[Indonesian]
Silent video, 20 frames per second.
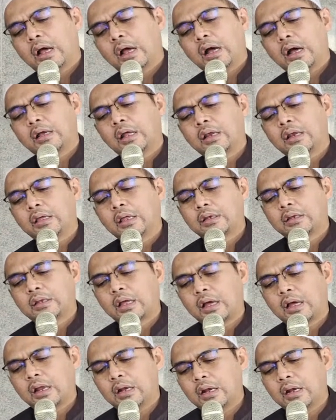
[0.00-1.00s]
agar
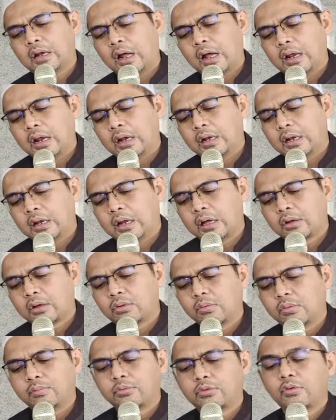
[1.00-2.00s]
kita
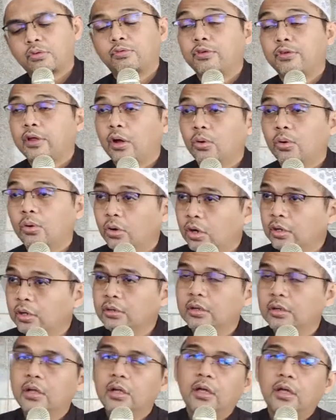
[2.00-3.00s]
la'allakum tuflihun
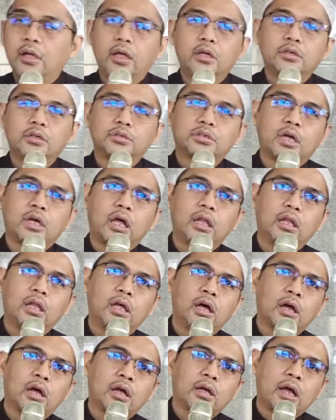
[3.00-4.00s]

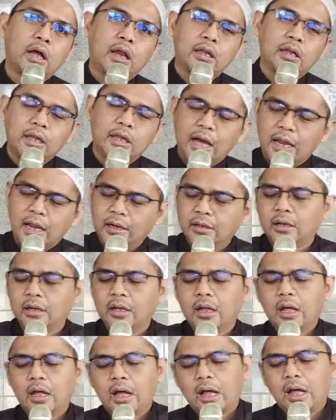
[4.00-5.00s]
insyaallah kalian
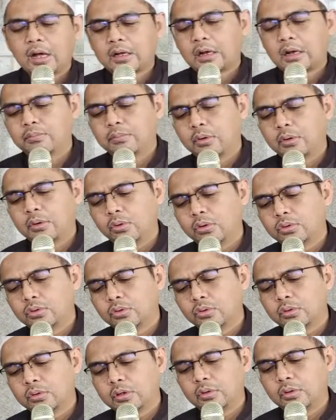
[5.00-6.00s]
akan
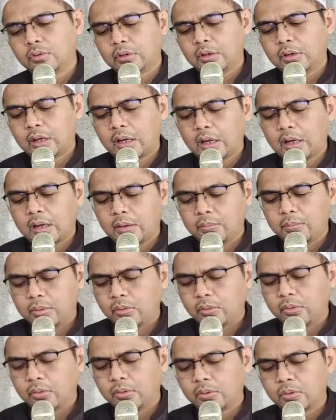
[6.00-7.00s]
beruntung di dunia
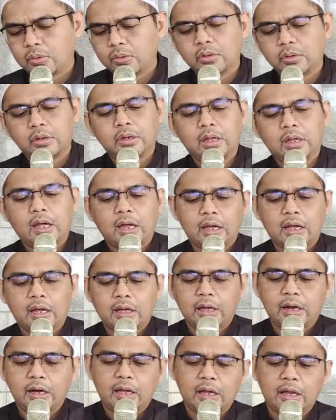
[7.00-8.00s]
beruntung di
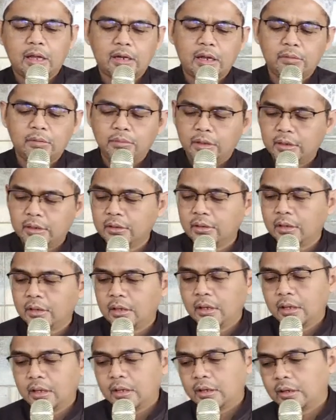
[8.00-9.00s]
akhirat amin
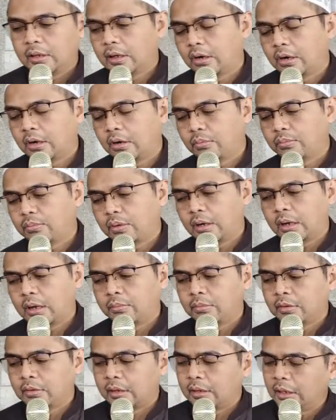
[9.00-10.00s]
ya rabbal
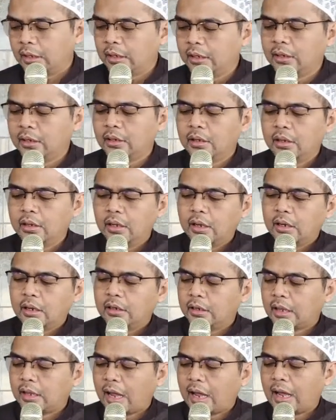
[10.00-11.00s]
alamin jadi
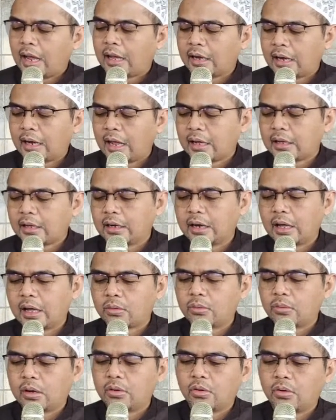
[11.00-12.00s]
ini akhlak
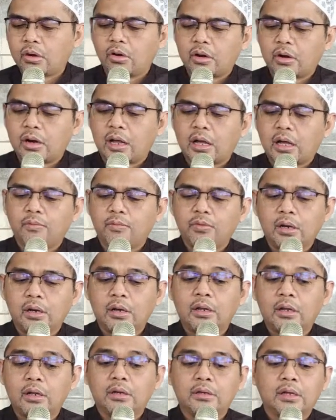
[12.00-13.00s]
kelakuan orang-orang kafir
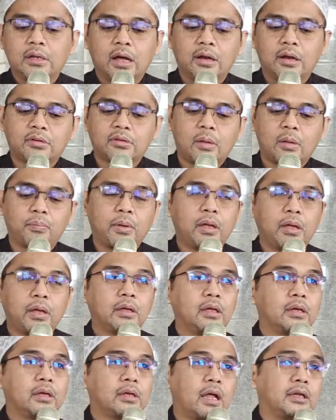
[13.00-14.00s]
jangan sampai
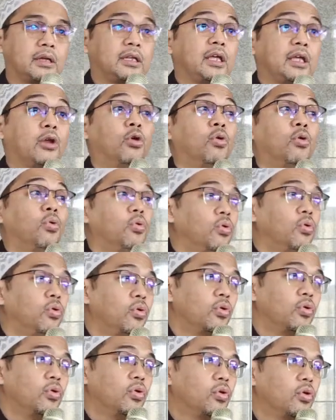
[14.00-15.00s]
kita tiru
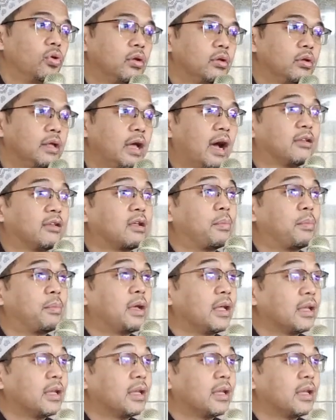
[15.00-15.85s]
Jangan sampai